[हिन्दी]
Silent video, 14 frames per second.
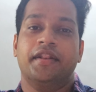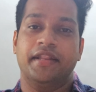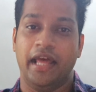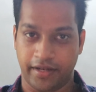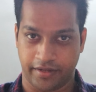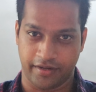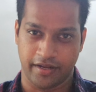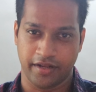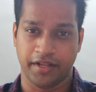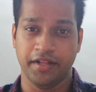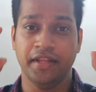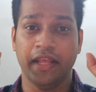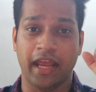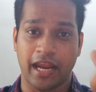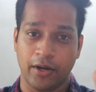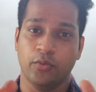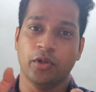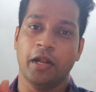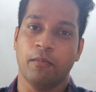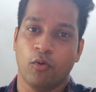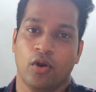देन इन दी एंड
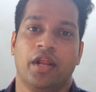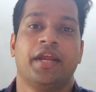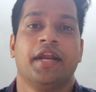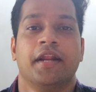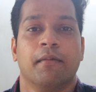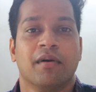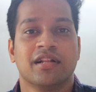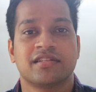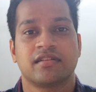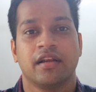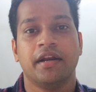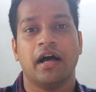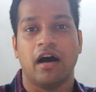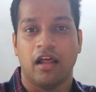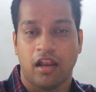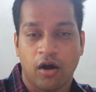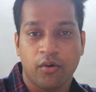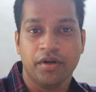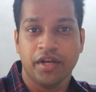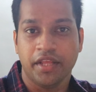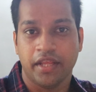उन्होंने बोले कि डबल सीट
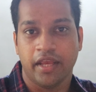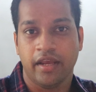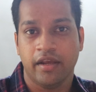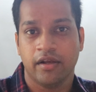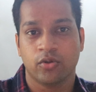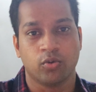अलाउड नहीं है